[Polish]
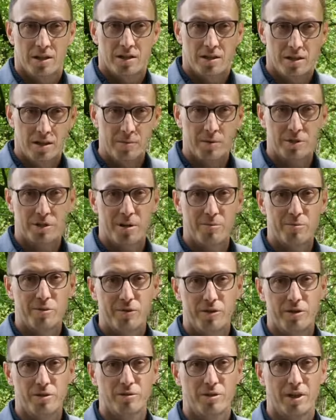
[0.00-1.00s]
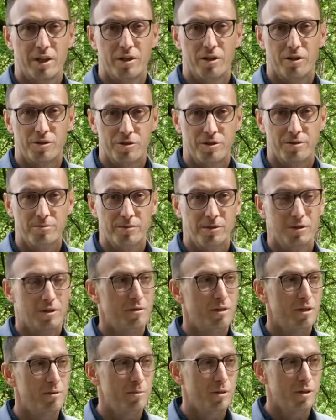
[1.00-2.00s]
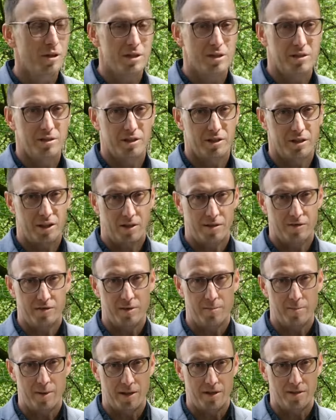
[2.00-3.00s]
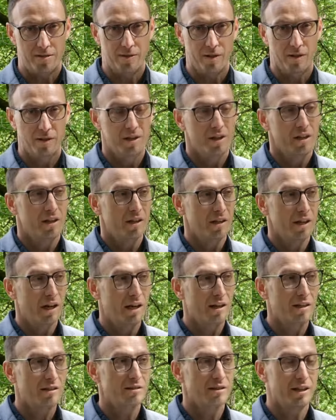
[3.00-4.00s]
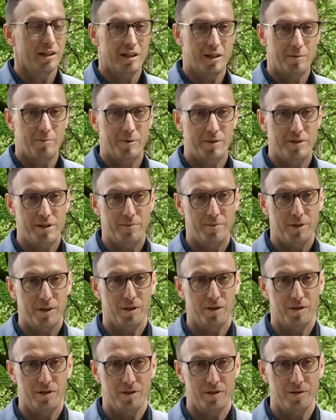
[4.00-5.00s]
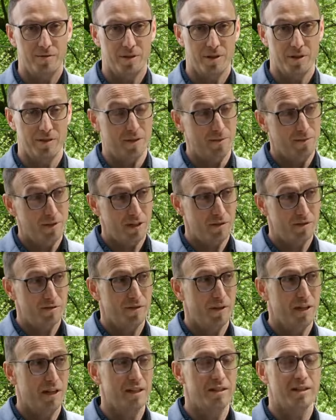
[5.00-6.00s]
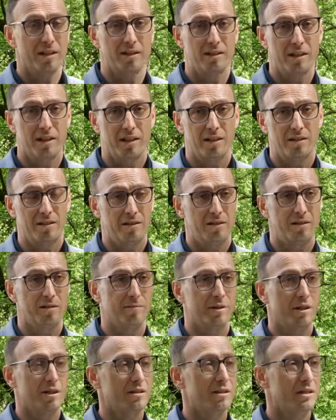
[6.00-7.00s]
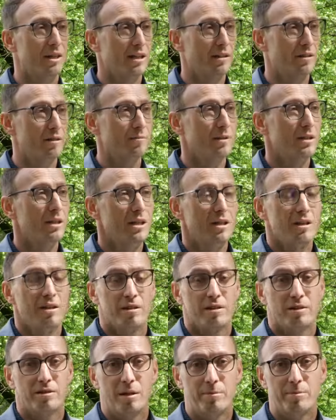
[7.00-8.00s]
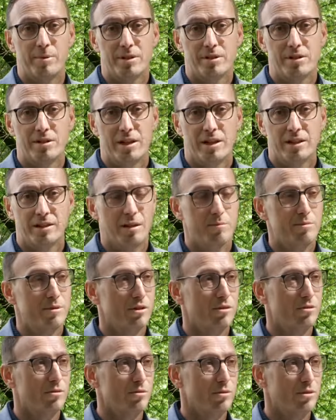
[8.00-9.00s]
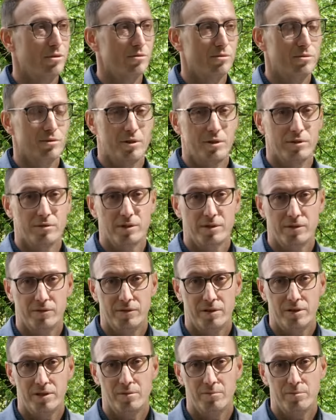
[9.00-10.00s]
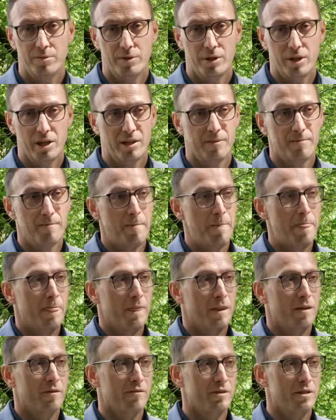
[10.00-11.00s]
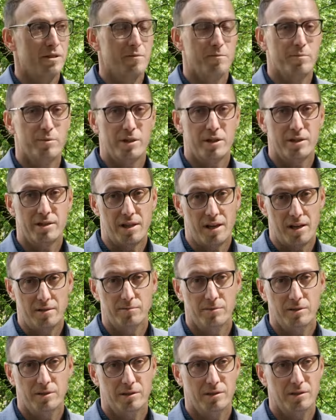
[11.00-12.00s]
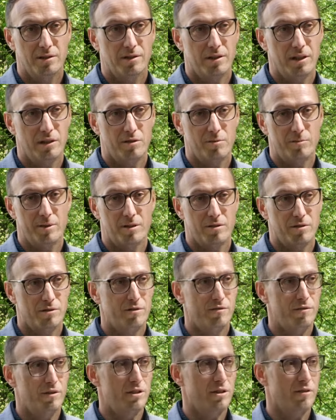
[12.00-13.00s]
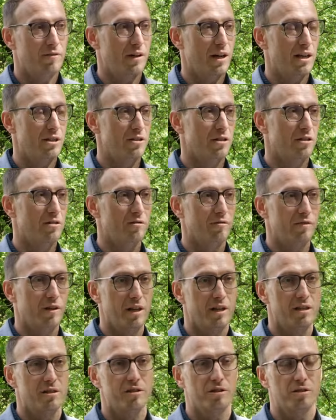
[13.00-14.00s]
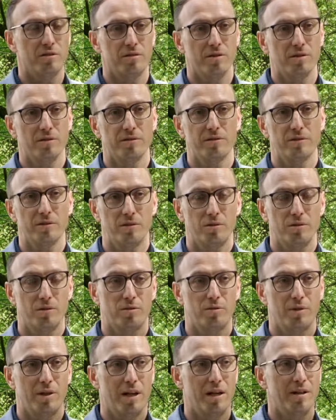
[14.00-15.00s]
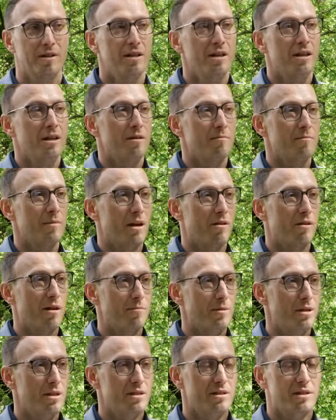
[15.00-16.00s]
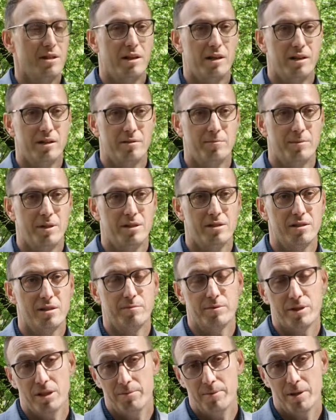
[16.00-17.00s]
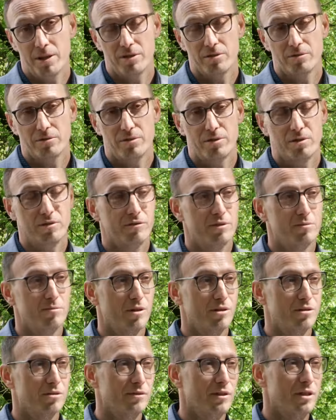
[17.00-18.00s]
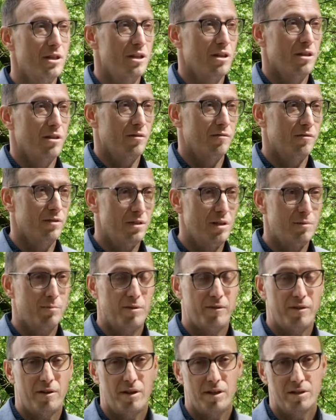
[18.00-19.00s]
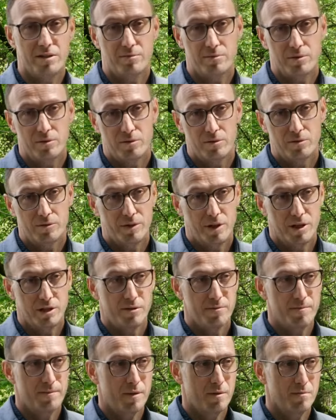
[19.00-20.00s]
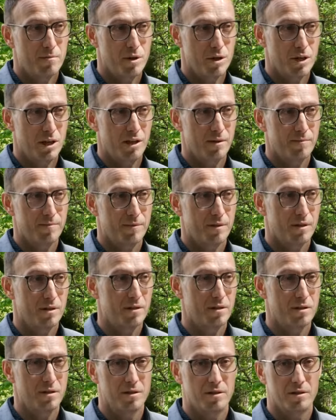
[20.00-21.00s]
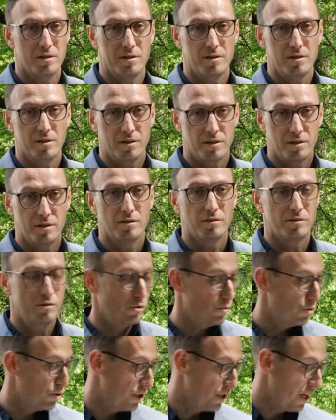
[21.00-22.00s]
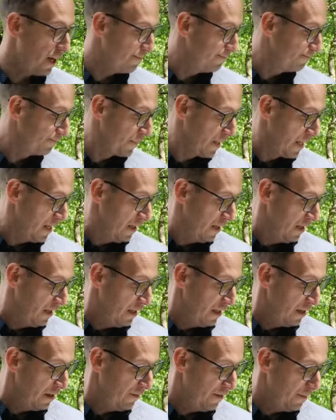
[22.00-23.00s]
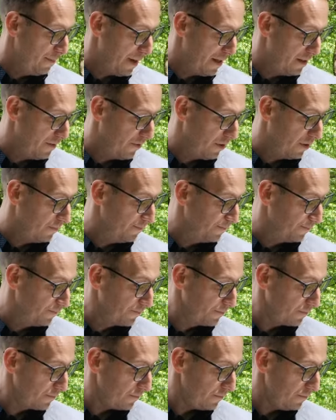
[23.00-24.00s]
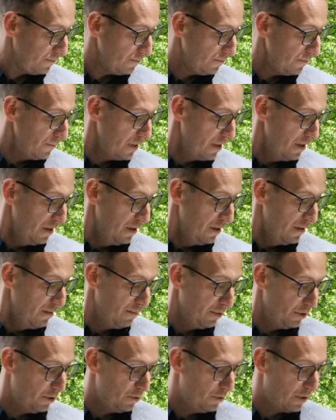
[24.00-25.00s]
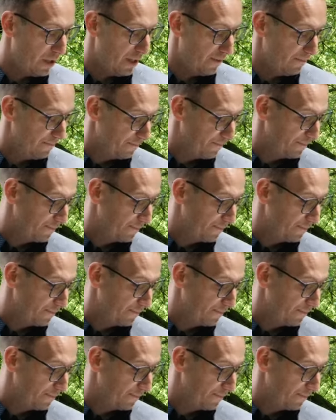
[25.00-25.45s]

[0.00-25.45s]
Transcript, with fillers: Czy nie można mówić tutaj o czym? O hipokryzji, szanowni państwo. Ja, tak jak powiedziałem, nikogo nie ukrywam. Na konferencjach teraz jestem kandydatem na prezydenta. Przed drugą turą występuję, występuję sam. Natomiast oczywiście w każdej konferencji, którą, która miała miejsca, miejsce przed pierwszą turą wyborów, występowała ze mną również moja yy, drużyna. Szanowni państwo, po drugie,